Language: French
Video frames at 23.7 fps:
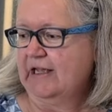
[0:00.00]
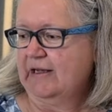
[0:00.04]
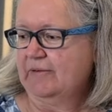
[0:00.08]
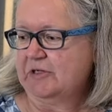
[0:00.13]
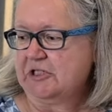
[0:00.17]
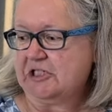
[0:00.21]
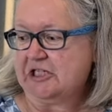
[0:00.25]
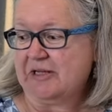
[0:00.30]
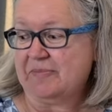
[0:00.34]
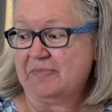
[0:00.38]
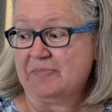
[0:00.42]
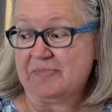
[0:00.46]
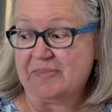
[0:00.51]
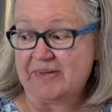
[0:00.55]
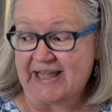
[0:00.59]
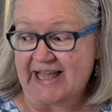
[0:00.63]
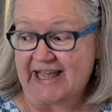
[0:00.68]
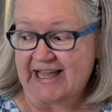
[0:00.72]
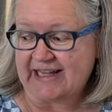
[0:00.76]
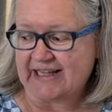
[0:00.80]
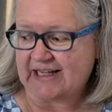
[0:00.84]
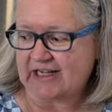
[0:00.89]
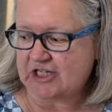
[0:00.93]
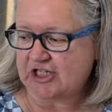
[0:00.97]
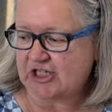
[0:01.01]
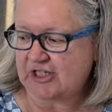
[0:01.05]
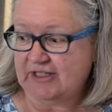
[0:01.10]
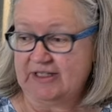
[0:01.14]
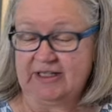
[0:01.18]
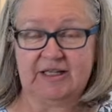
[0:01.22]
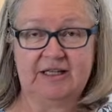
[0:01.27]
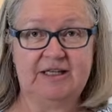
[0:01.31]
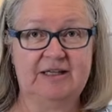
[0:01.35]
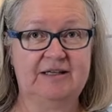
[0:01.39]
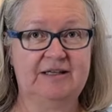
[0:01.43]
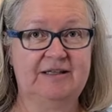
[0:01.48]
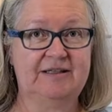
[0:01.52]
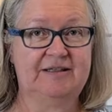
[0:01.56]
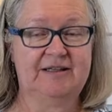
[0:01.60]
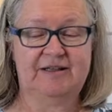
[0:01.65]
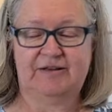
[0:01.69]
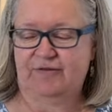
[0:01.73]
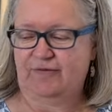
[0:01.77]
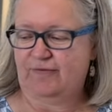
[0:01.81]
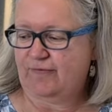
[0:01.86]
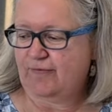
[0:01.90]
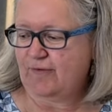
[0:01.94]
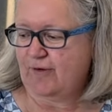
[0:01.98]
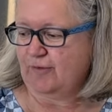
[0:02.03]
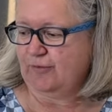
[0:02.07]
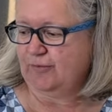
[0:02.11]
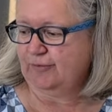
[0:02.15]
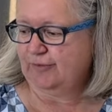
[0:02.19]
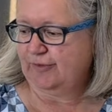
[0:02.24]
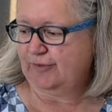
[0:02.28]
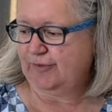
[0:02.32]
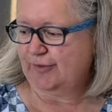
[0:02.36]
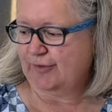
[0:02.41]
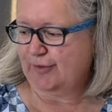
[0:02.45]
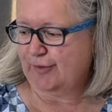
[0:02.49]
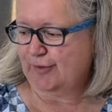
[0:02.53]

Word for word: Moi, j'aime bien quand j'ai des, fonds de,